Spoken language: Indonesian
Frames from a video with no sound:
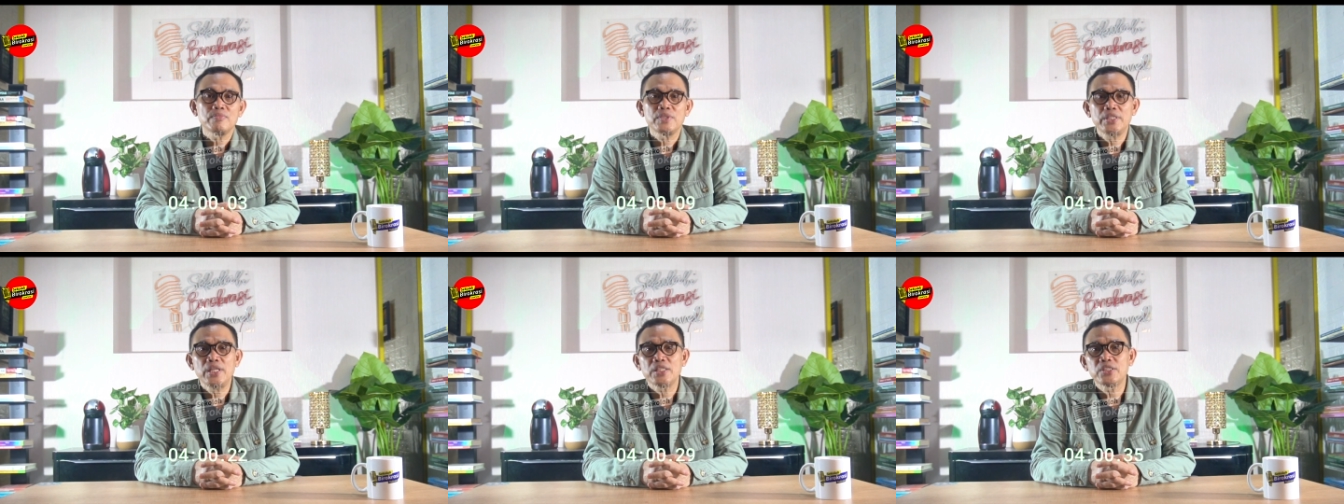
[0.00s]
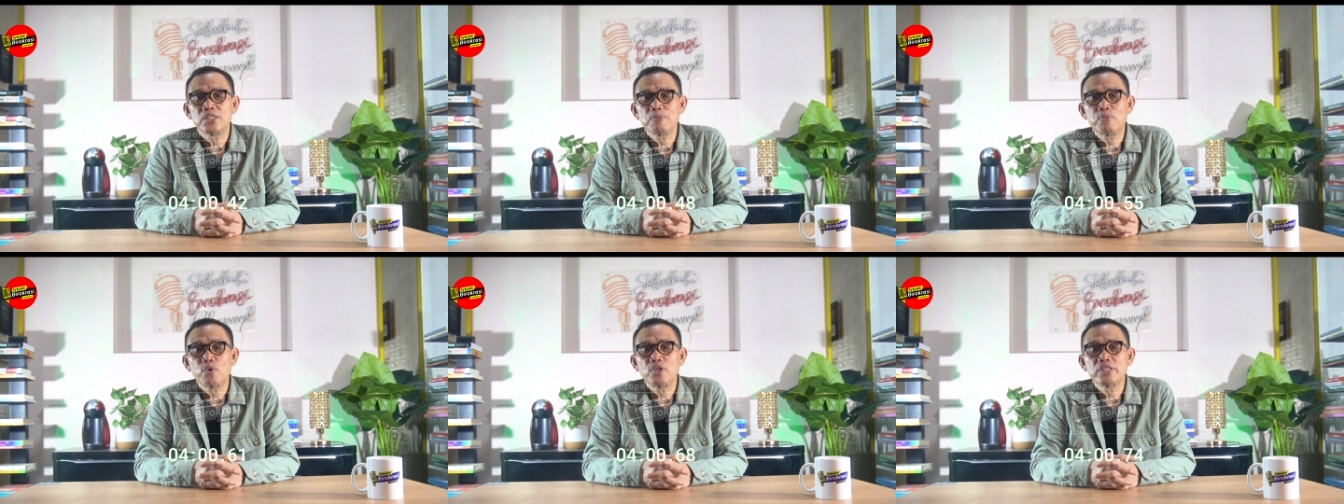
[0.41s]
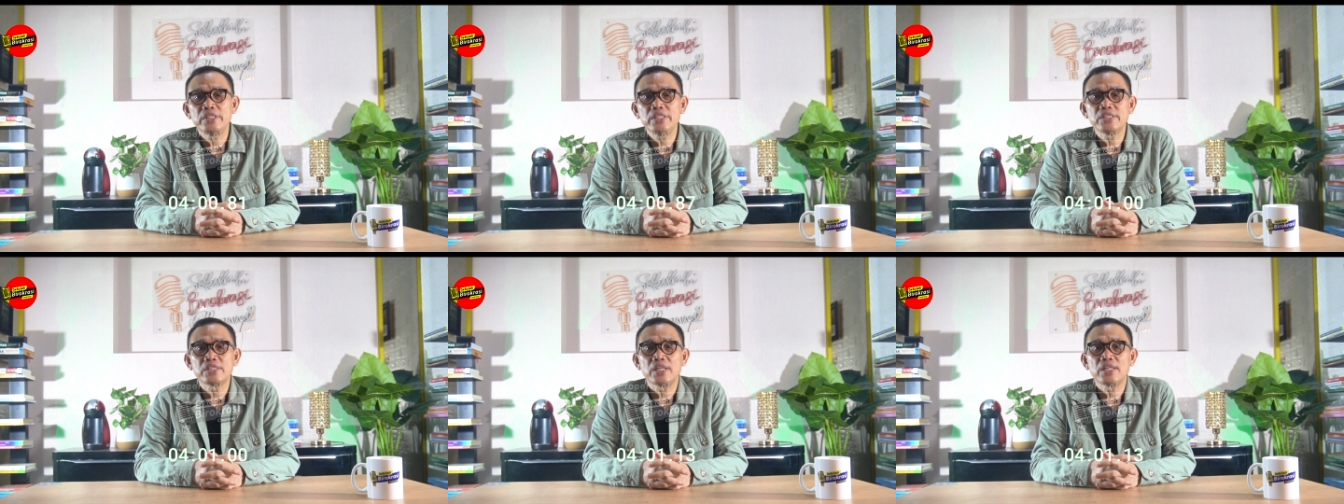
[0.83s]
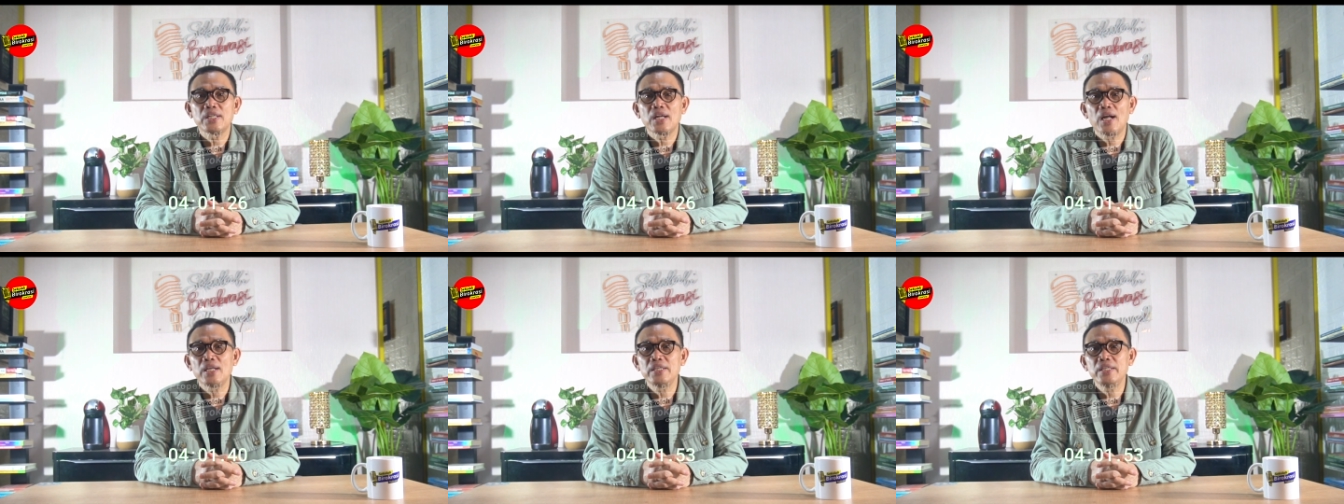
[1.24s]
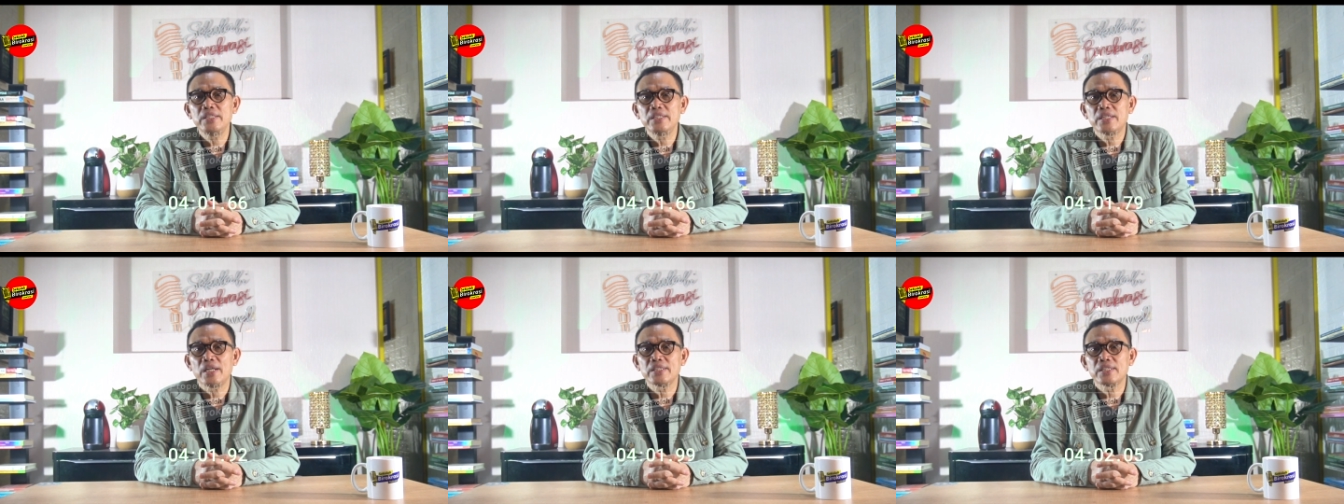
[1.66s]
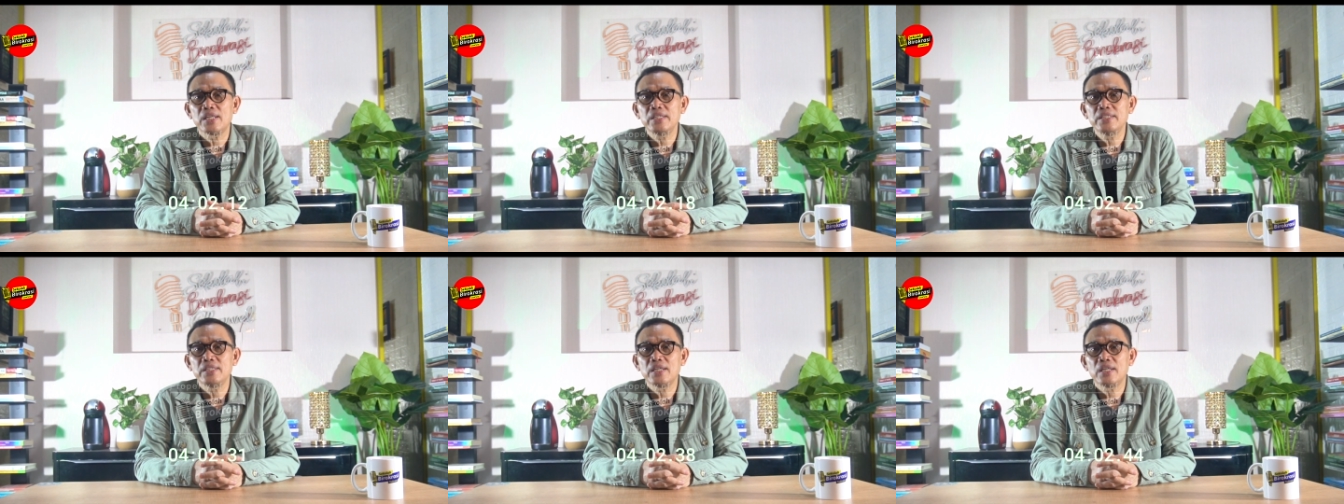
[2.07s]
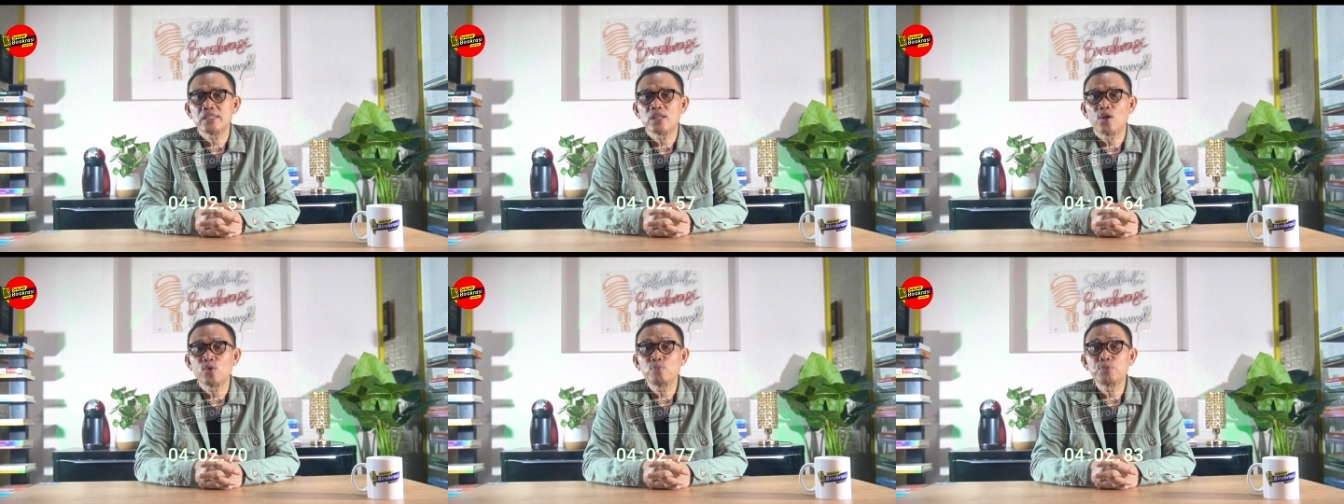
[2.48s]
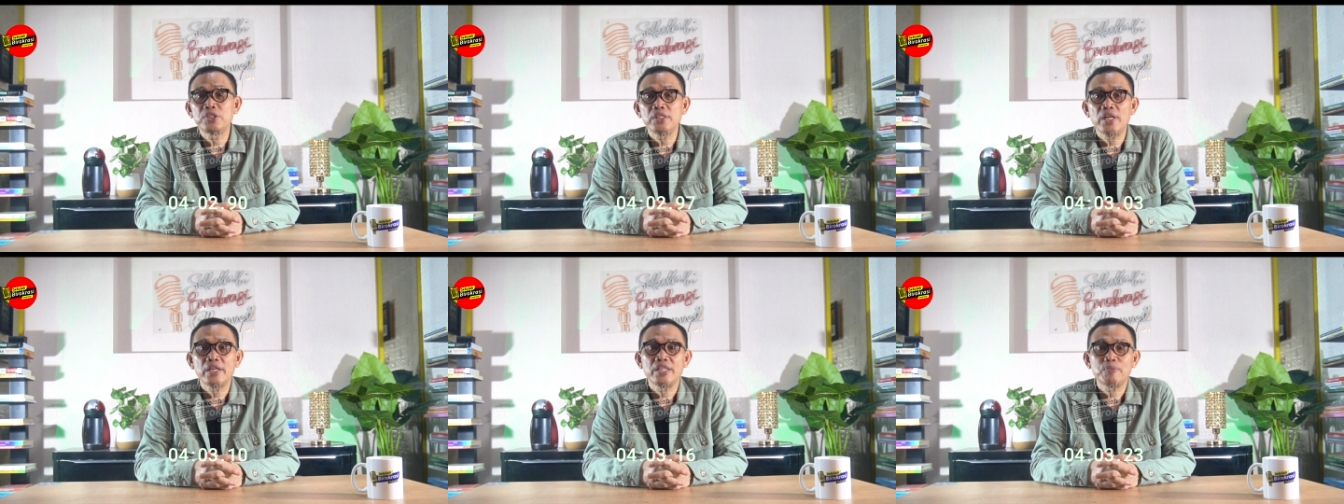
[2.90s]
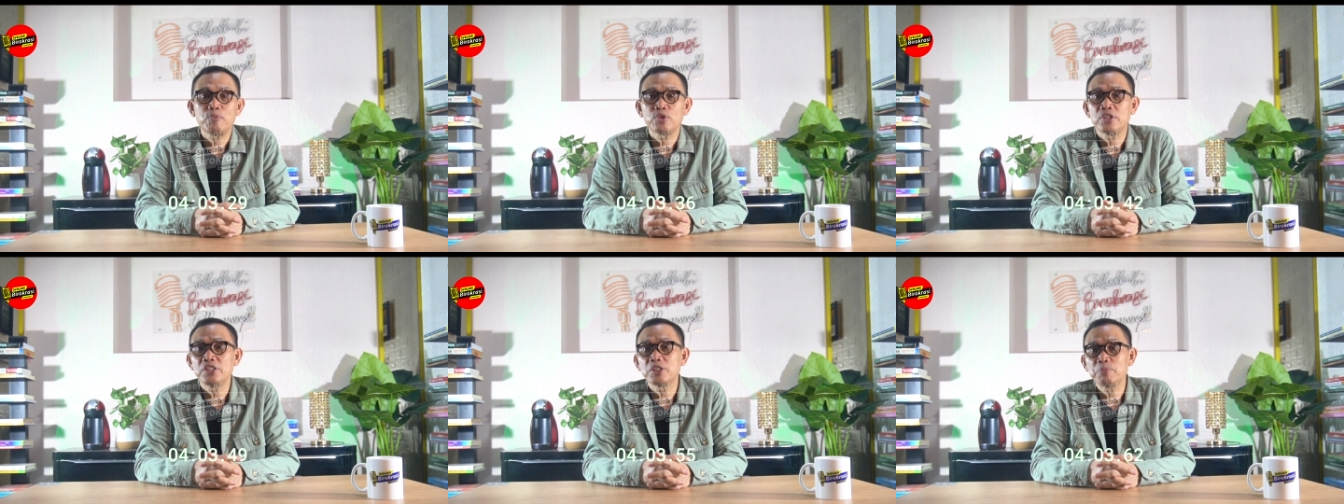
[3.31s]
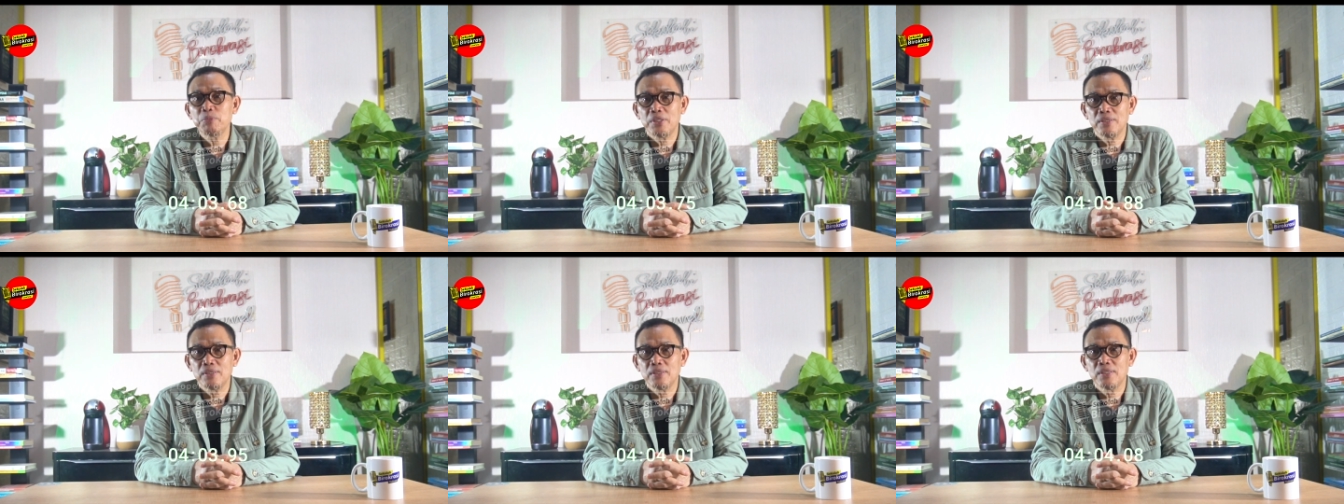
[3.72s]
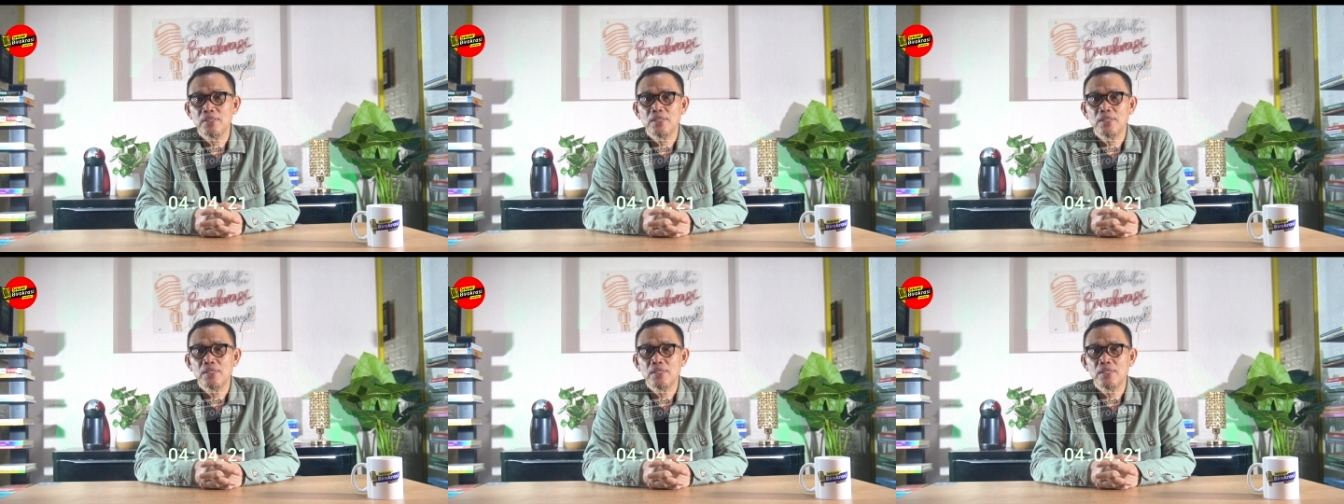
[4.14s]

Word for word: Dinasti politik seringkali dikaitkan dengan korupsi dan nepotisme,